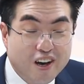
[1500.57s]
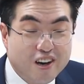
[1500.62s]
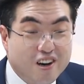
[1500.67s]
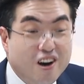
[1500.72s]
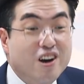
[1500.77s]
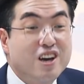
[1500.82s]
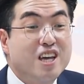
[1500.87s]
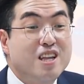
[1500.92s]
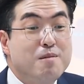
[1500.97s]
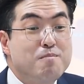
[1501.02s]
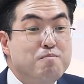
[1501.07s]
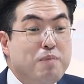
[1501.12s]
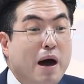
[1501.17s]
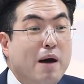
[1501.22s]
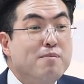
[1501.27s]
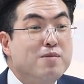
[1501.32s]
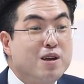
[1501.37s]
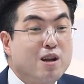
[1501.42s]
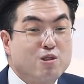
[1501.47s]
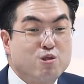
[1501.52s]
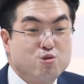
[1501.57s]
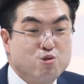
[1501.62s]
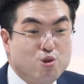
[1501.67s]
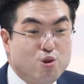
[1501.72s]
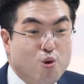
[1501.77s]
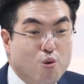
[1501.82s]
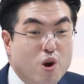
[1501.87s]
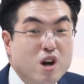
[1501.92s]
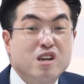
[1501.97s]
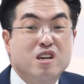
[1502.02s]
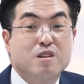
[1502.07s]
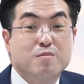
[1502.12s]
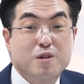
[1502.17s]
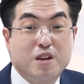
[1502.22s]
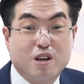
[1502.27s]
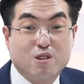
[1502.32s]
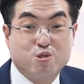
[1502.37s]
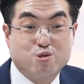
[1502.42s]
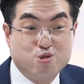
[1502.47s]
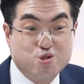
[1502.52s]
거기는 밥이라도 주고
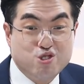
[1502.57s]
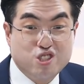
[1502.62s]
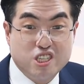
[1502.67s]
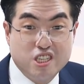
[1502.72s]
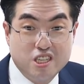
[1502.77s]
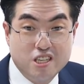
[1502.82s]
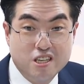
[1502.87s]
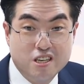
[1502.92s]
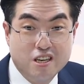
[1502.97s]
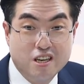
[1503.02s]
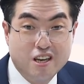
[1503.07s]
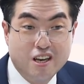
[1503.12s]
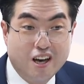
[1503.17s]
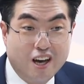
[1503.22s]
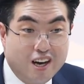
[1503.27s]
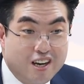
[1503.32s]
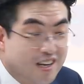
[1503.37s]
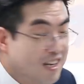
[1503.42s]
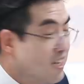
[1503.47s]
월급이라도 주지. 안